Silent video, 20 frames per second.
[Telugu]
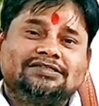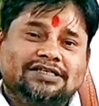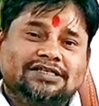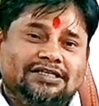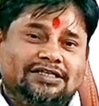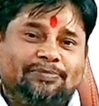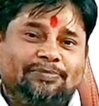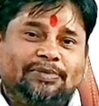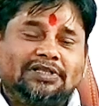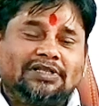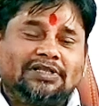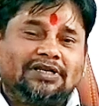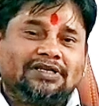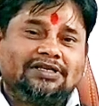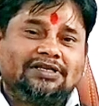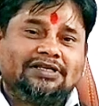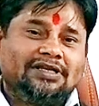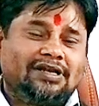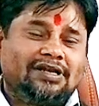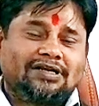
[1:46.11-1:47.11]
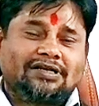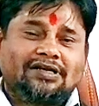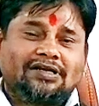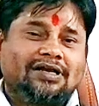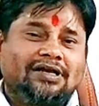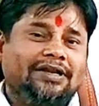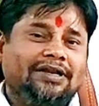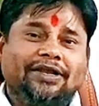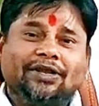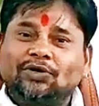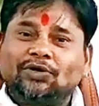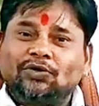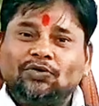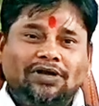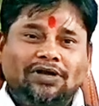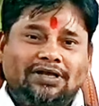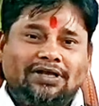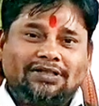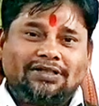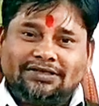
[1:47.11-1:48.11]
చేపదానికి ఏ రకంగా నెగిటివ్
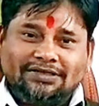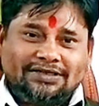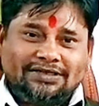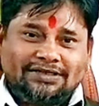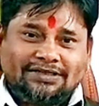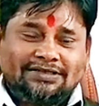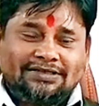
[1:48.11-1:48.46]
కాదండి